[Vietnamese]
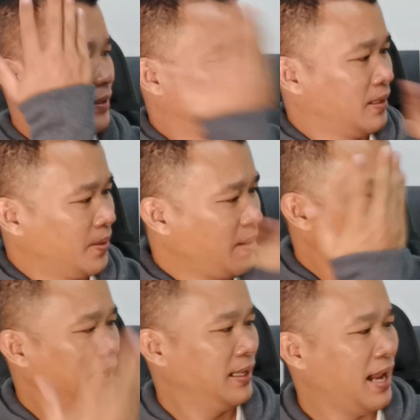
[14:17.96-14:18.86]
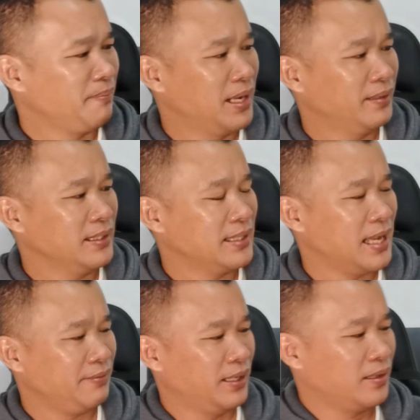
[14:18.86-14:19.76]
ngoài đam mê thể xác phải
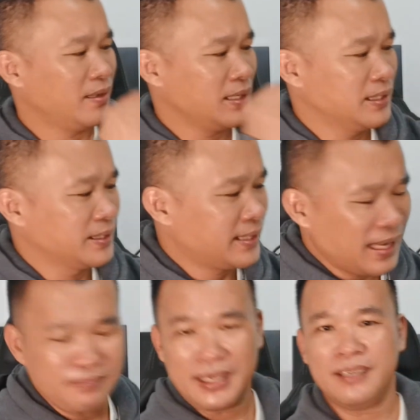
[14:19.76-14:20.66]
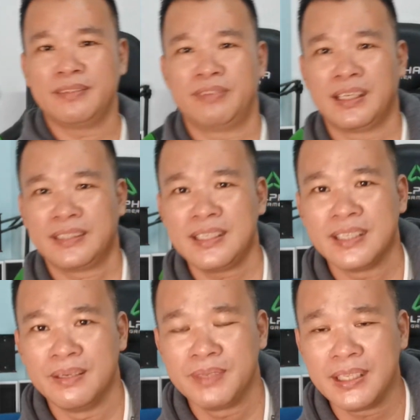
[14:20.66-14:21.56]
có cái sự cam kết về phần trách nhiệm
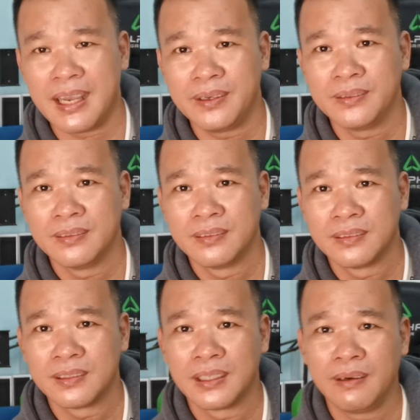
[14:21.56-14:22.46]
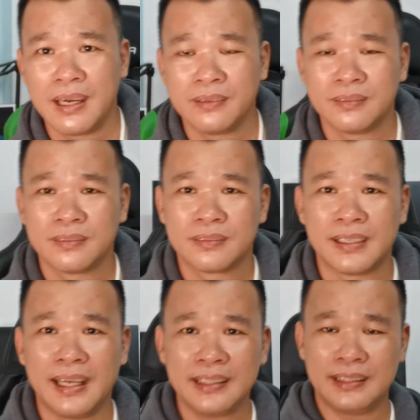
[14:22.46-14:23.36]
với nhau đúng không đã
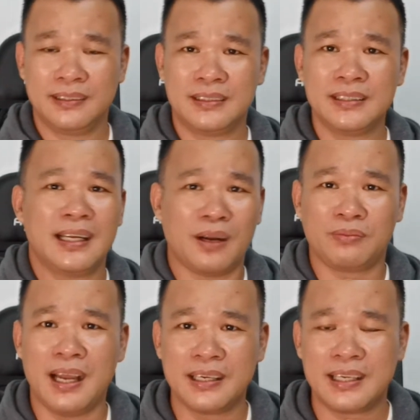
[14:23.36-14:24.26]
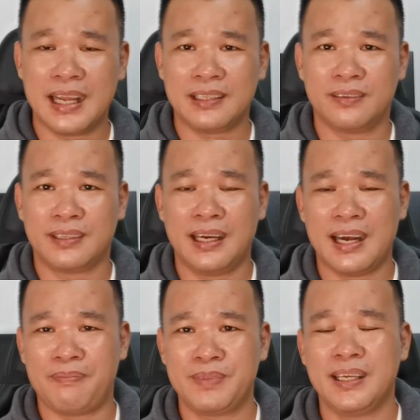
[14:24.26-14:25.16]
gì trước đây độc thân khác còn đã lập
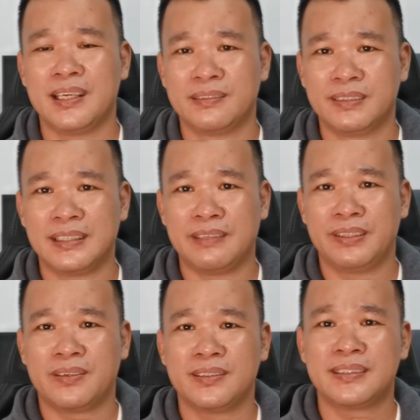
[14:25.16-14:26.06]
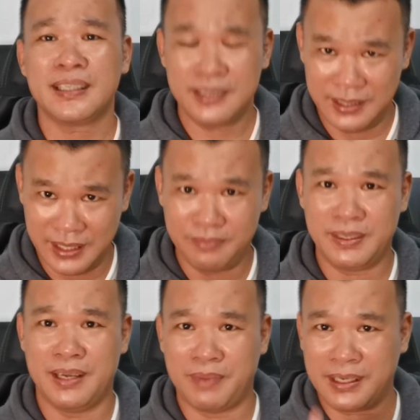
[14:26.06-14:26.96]
gia đình với nhau phải có trách nhiệm về
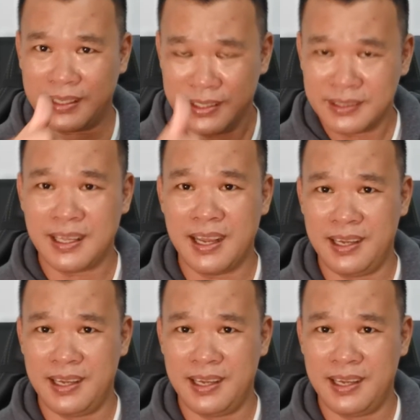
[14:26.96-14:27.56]
mặt kinh tế